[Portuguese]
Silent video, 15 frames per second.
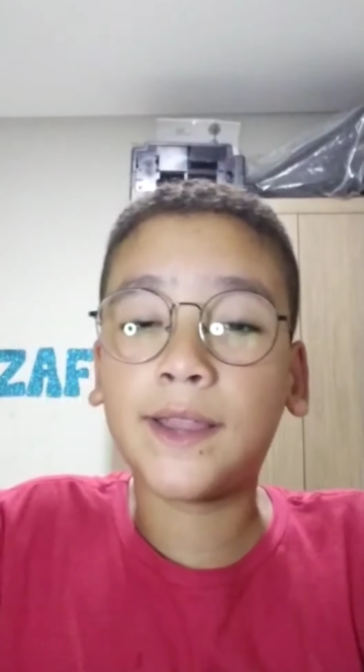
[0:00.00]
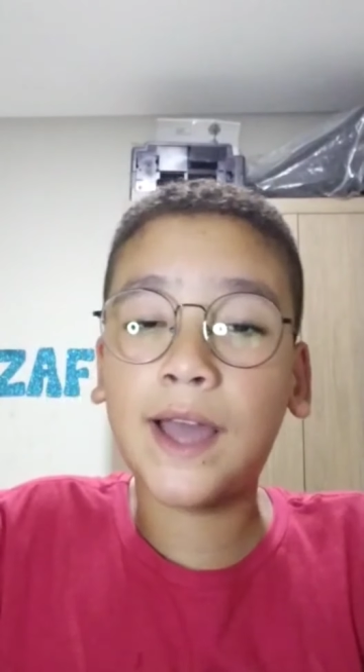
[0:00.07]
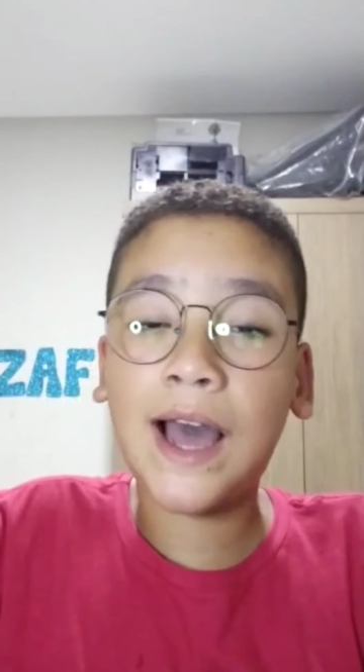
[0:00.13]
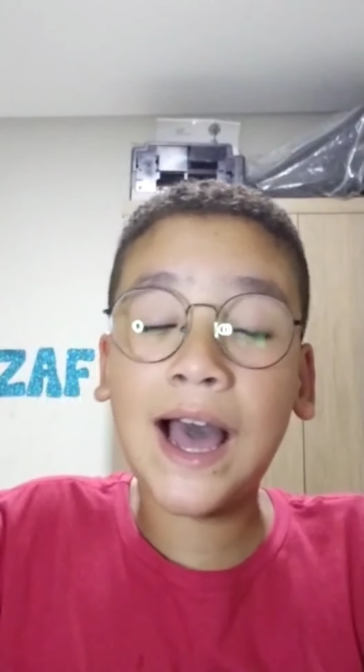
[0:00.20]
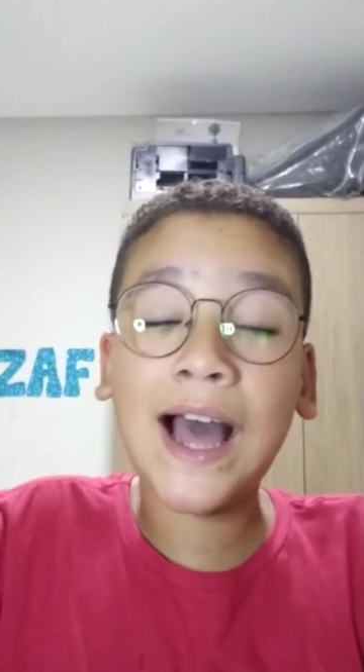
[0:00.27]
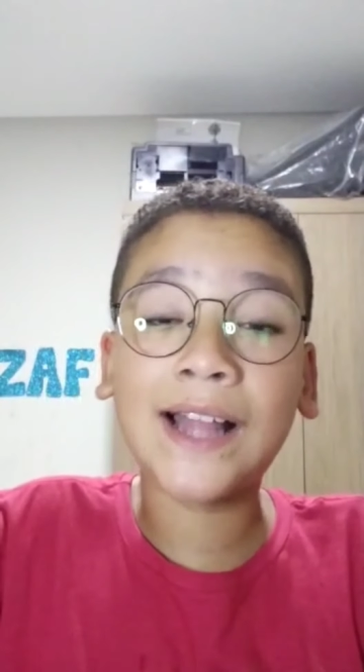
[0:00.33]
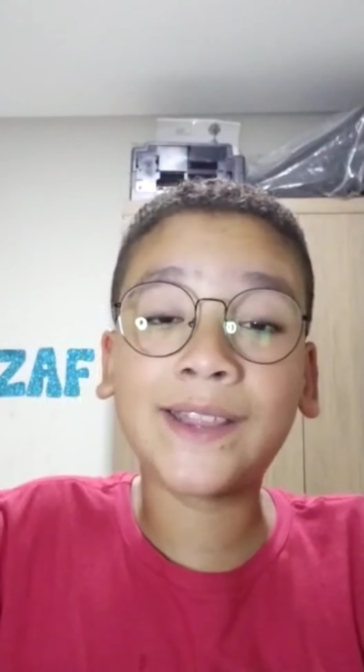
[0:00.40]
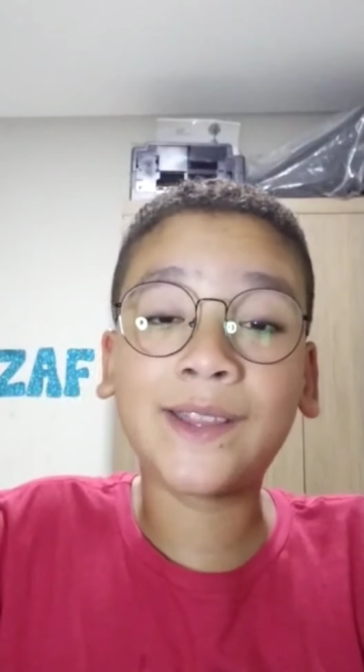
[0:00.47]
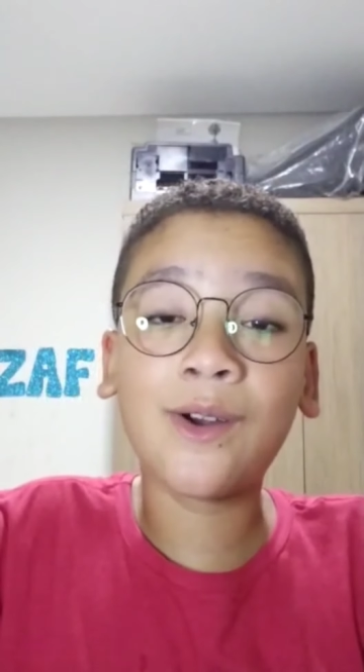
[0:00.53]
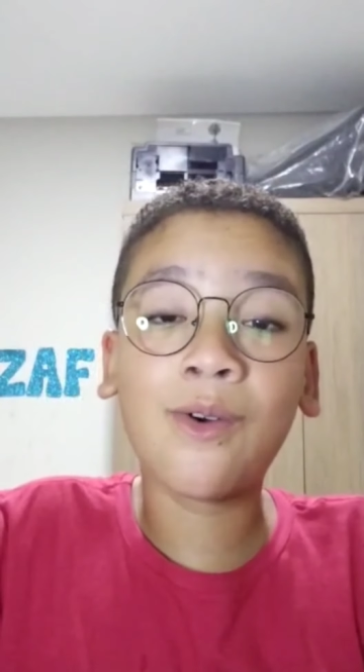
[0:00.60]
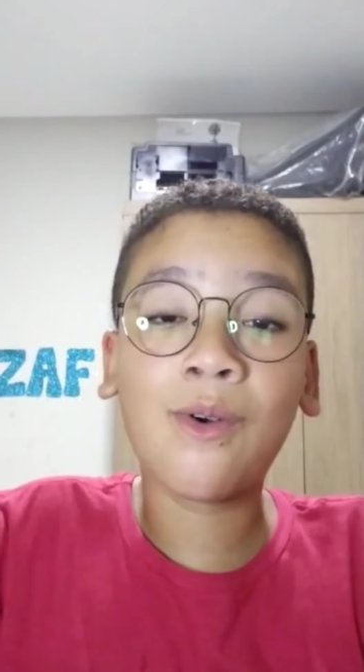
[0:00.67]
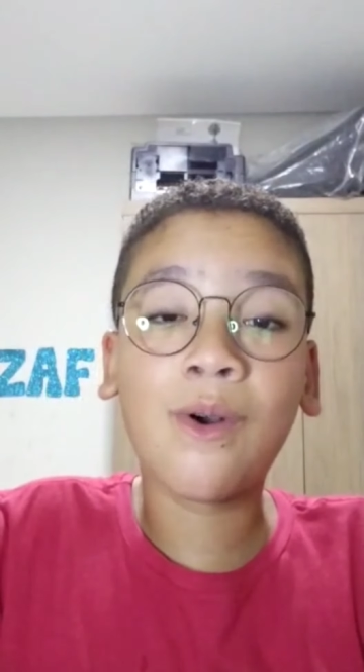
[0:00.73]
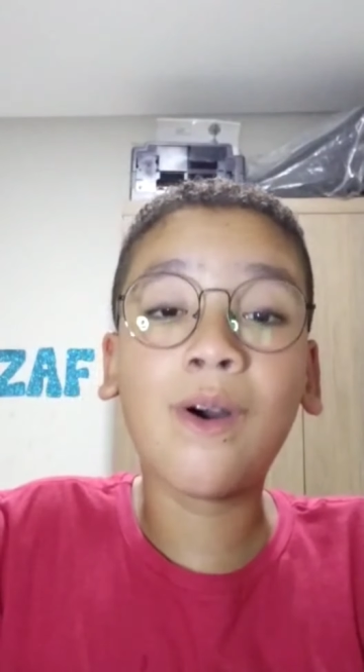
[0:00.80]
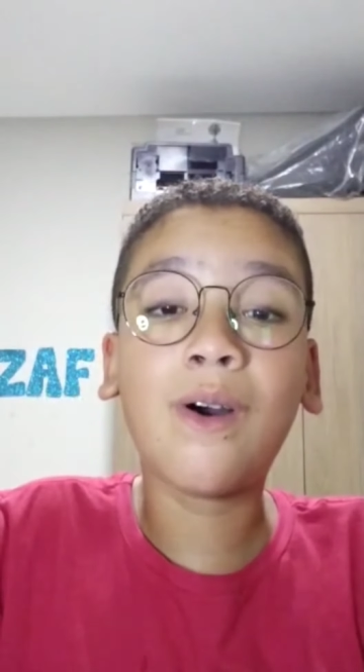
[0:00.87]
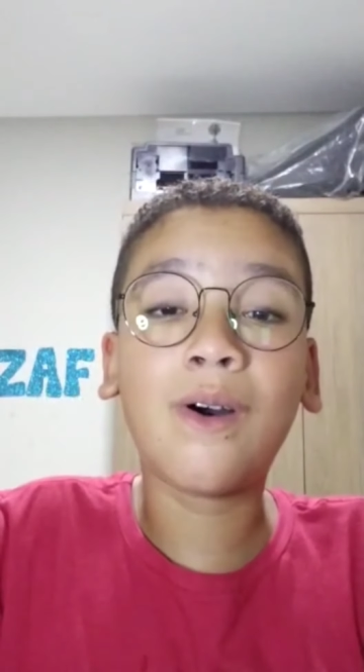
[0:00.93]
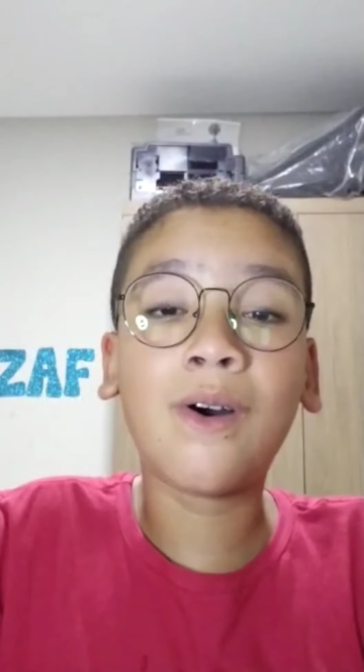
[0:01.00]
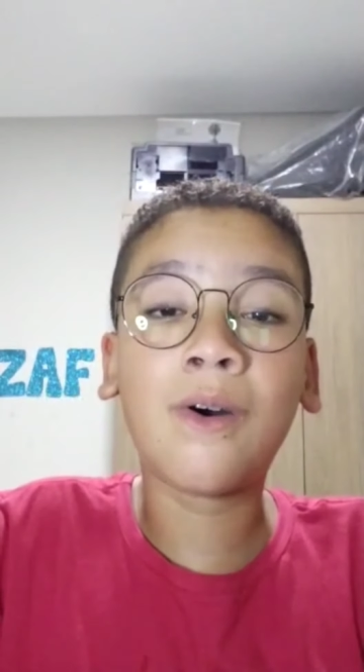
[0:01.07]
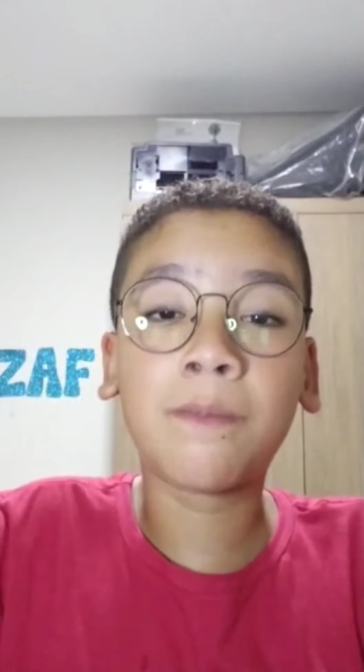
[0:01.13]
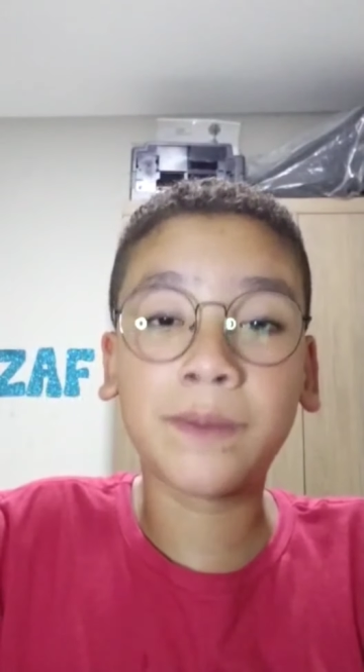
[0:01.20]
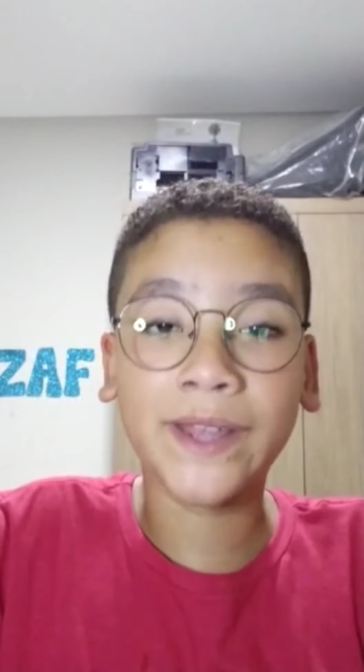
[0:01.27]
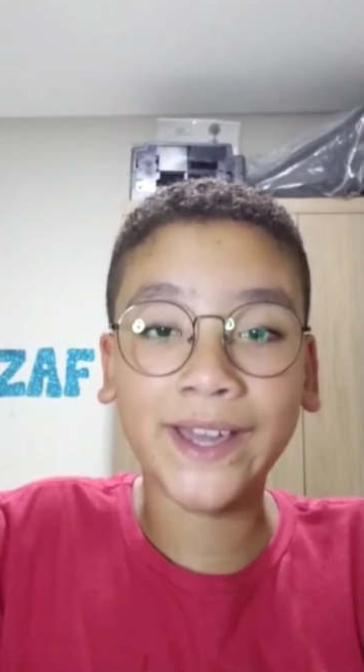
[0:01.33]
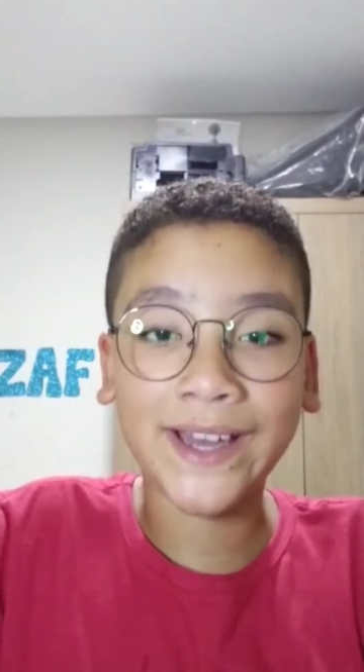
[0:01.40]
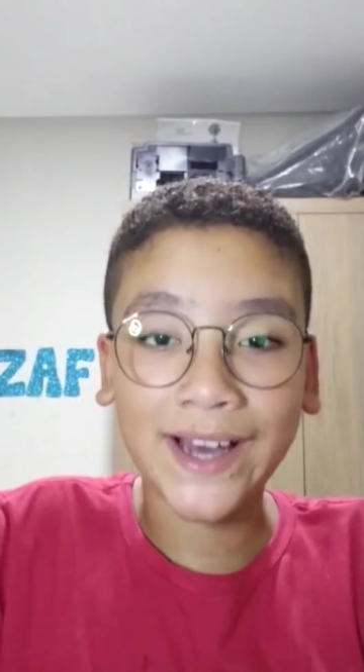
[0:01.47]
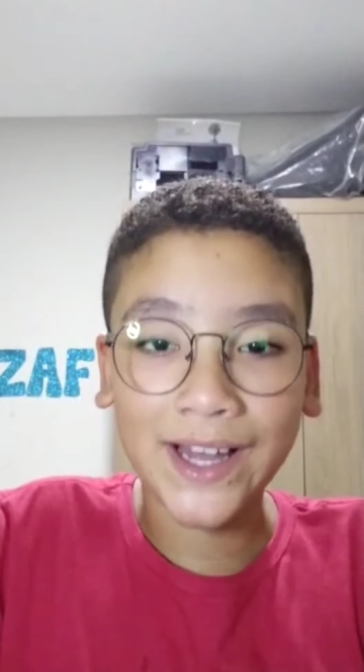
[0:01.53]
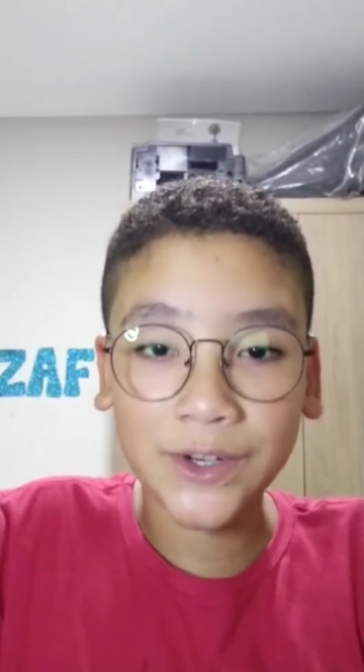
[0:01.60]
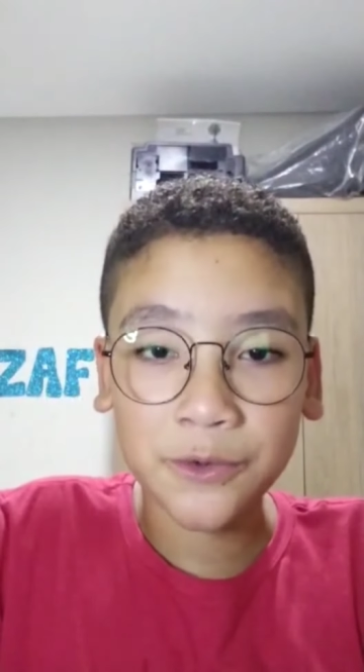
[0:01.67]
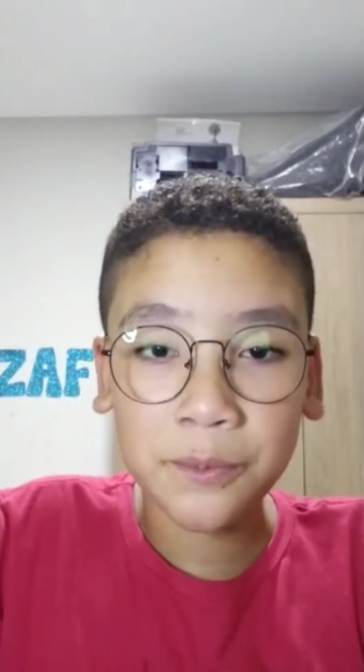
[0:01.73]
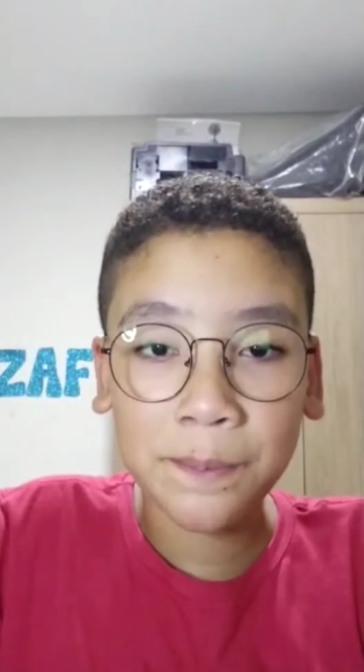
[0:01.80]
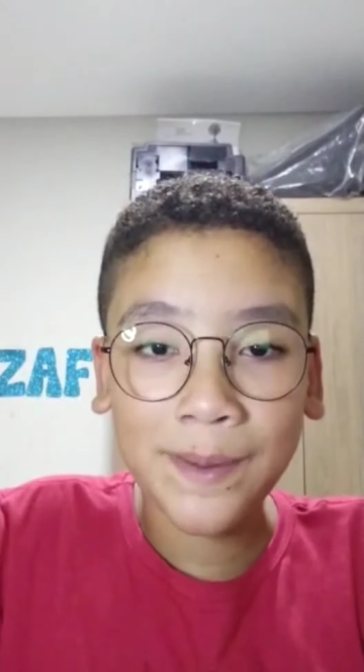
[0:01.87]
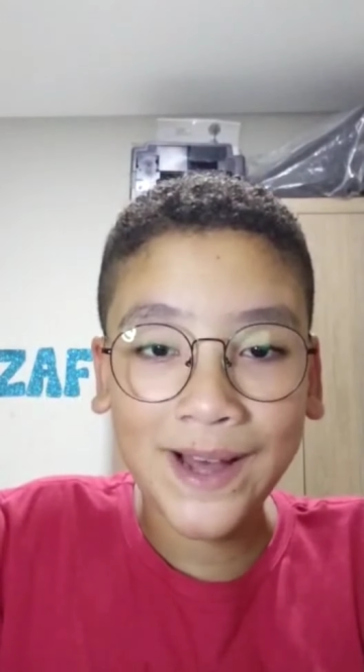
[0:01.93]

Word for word: Tá tão complicado,